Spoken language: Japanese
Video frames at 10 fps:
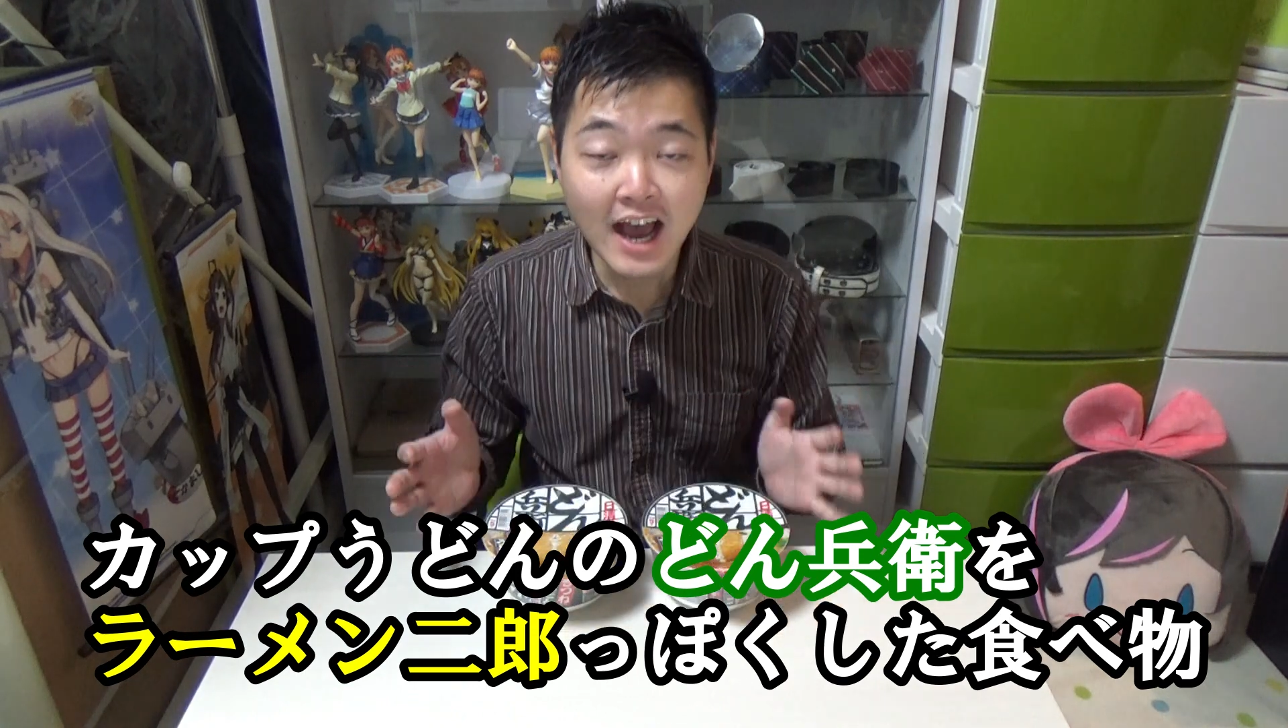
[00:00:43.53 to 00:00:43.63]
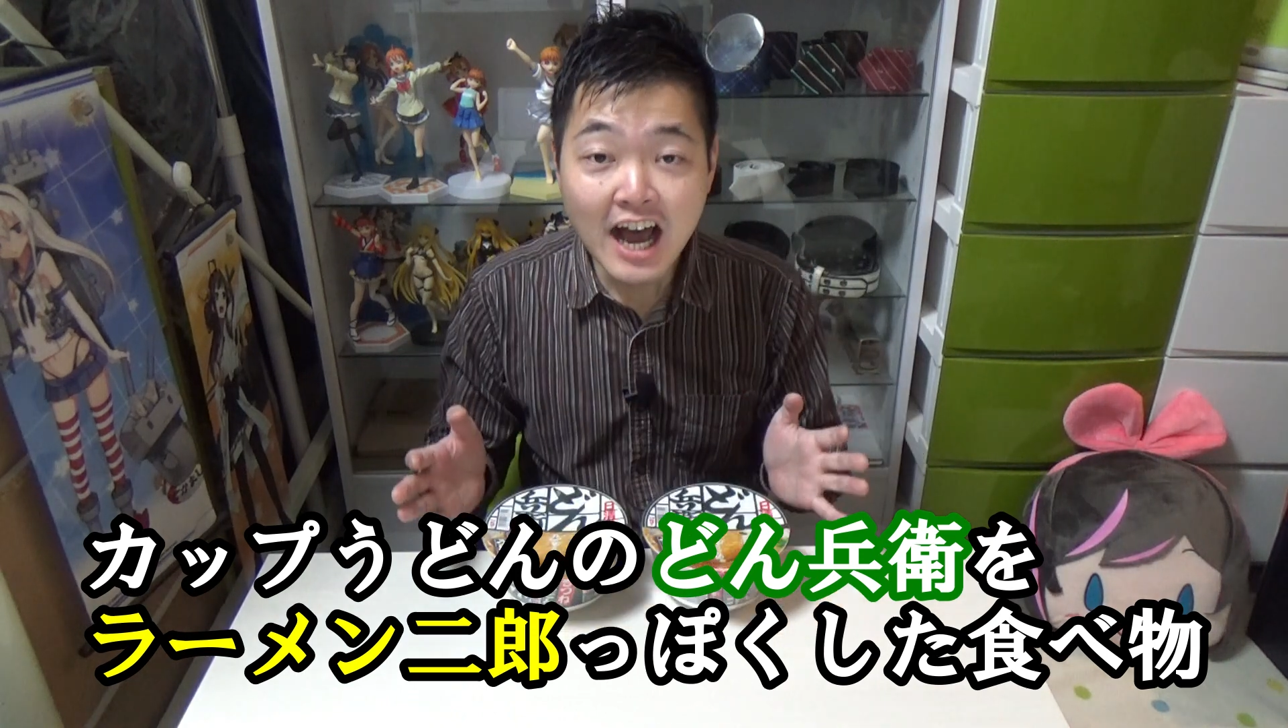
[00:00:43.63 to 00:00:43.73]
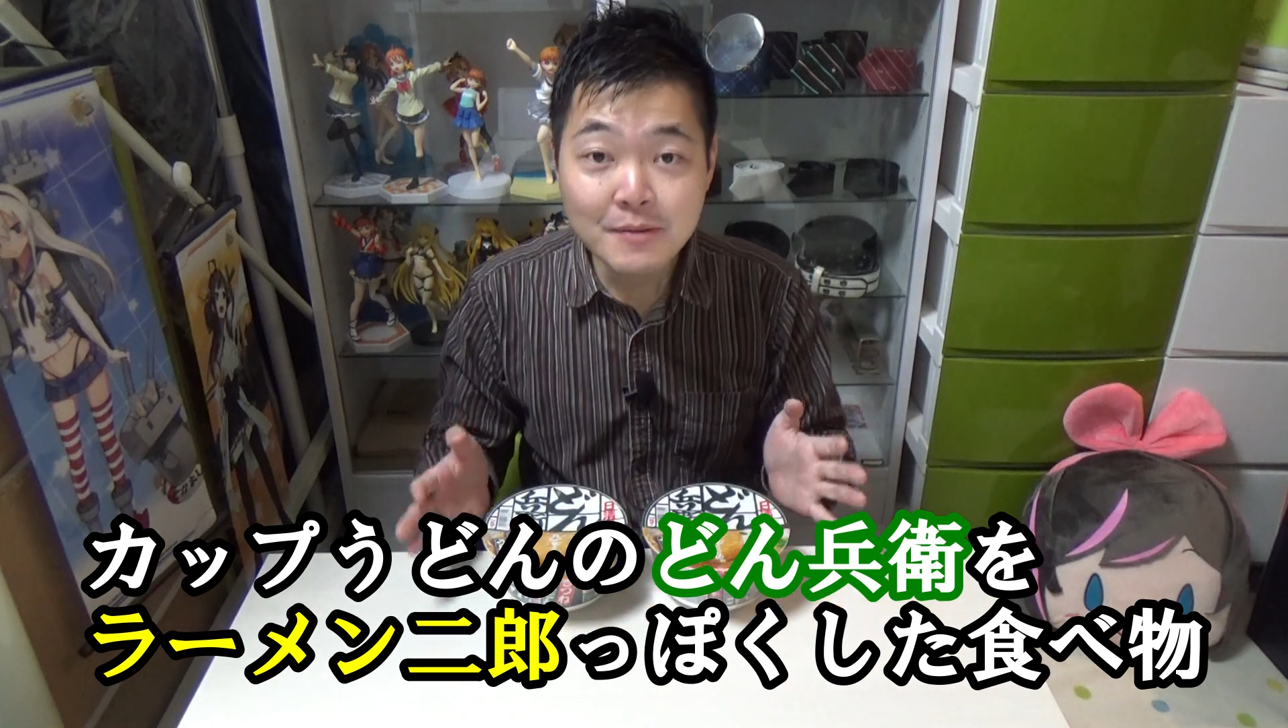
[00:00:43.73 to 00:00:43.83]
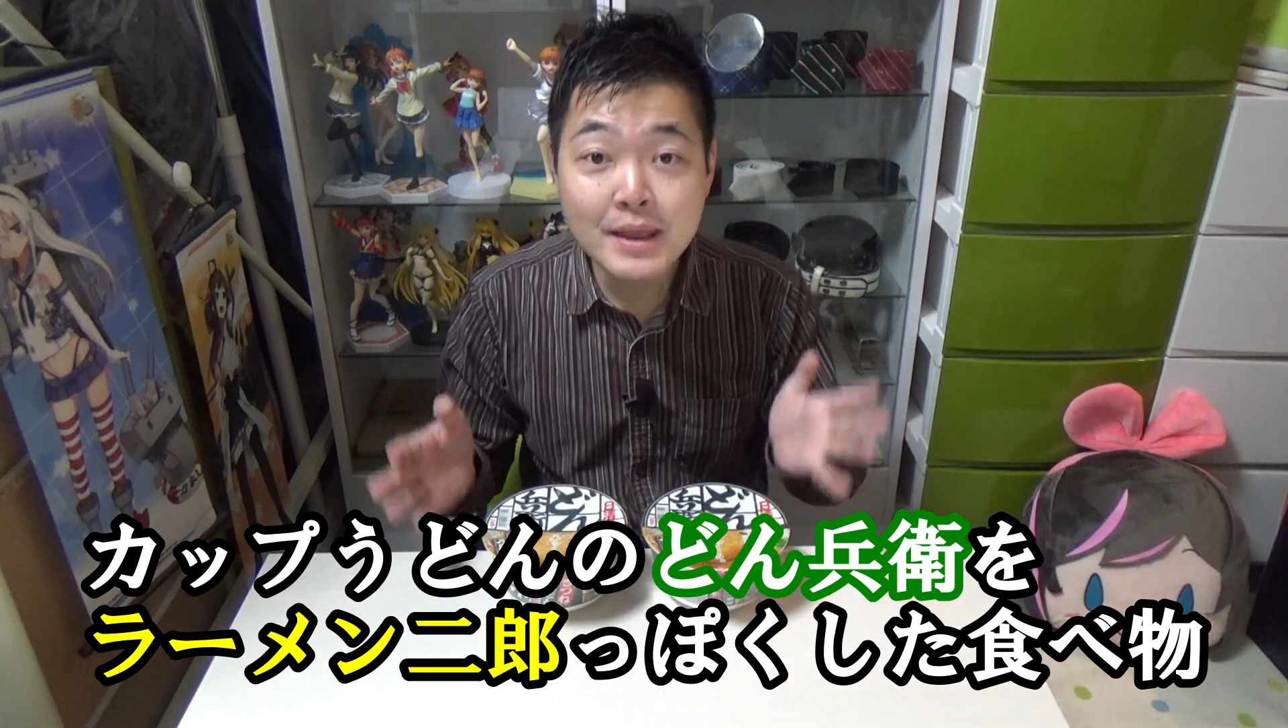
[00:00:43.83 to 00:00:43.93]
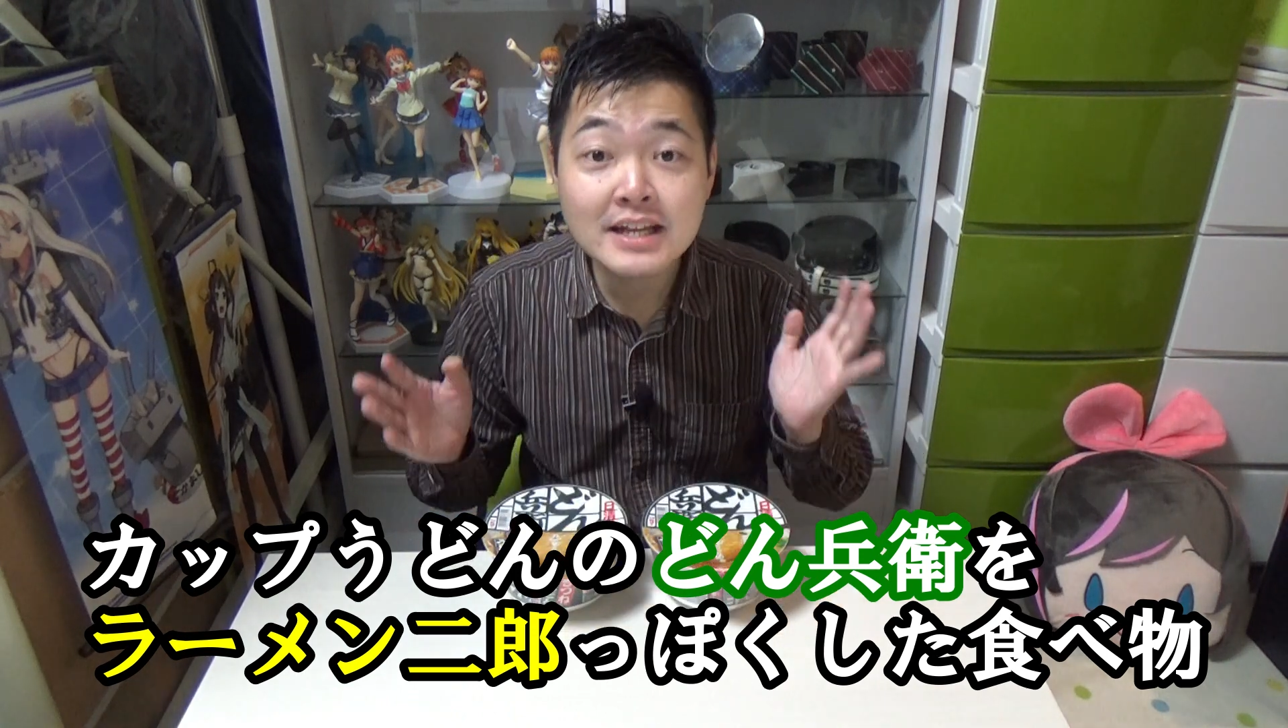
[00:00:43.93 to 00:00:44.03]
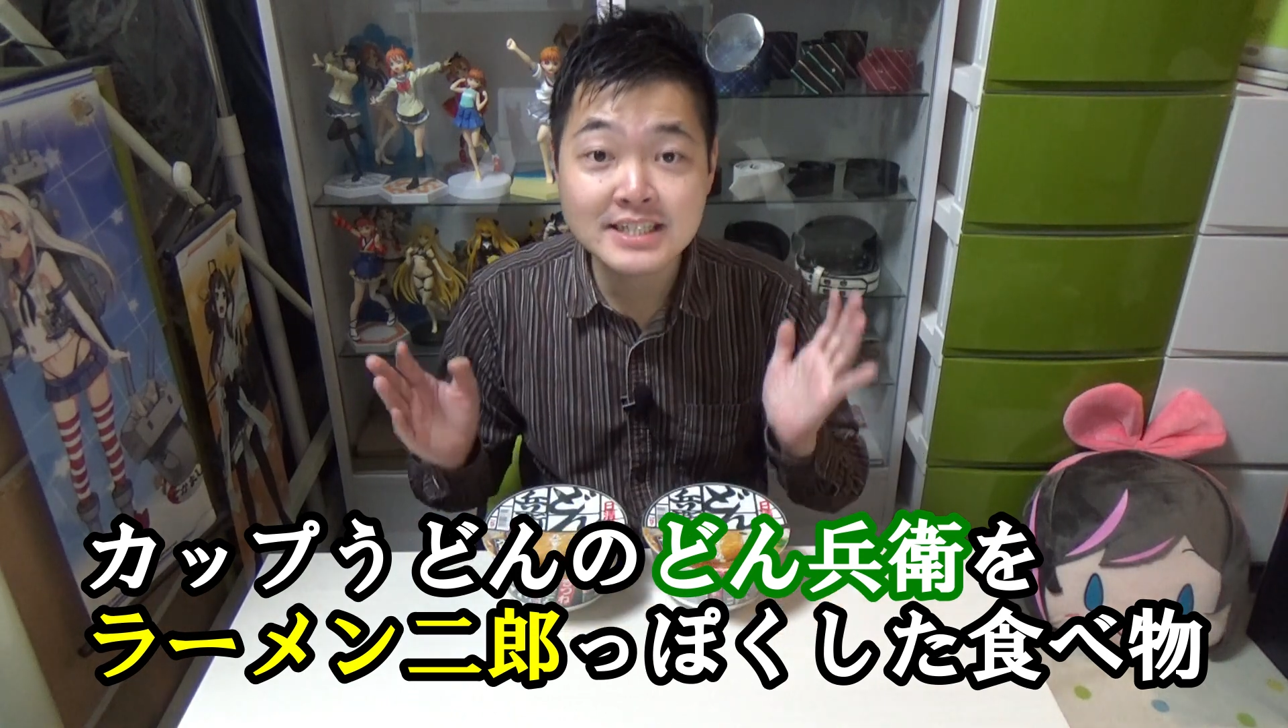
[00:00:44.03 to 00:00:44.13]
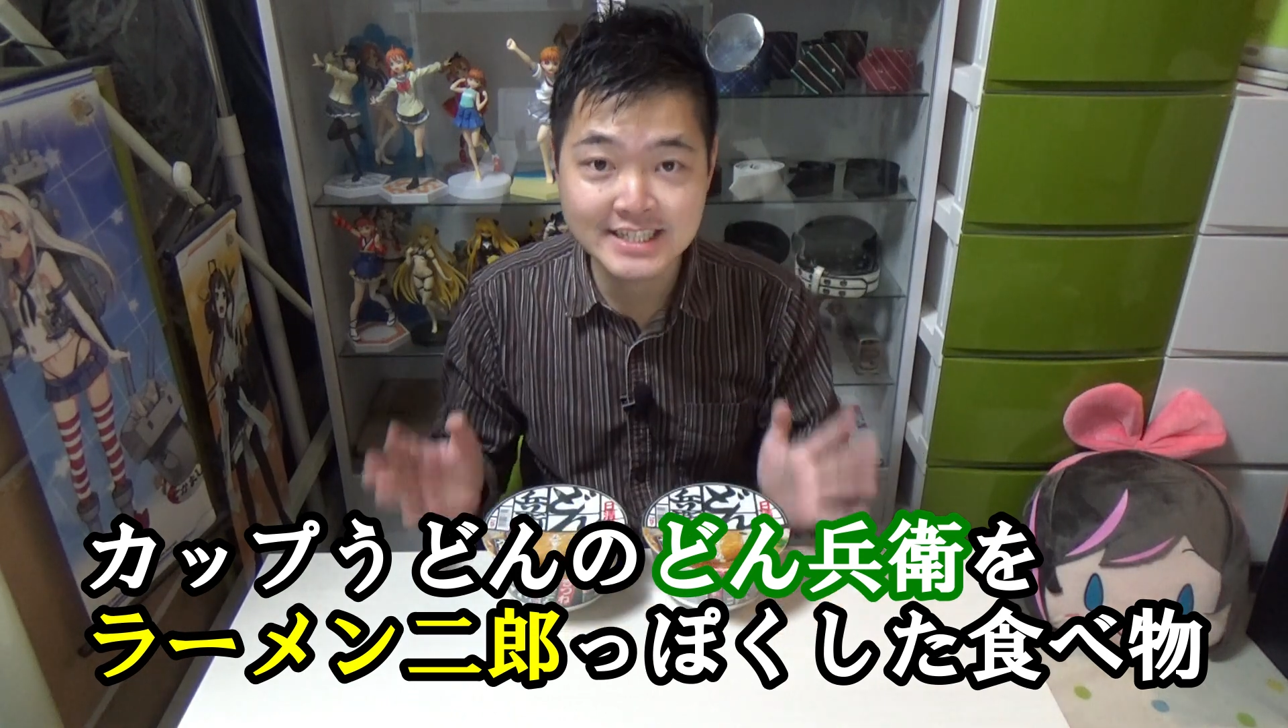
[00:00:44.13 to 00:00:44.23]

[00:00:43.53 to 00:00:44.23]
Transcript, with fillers: ラーメン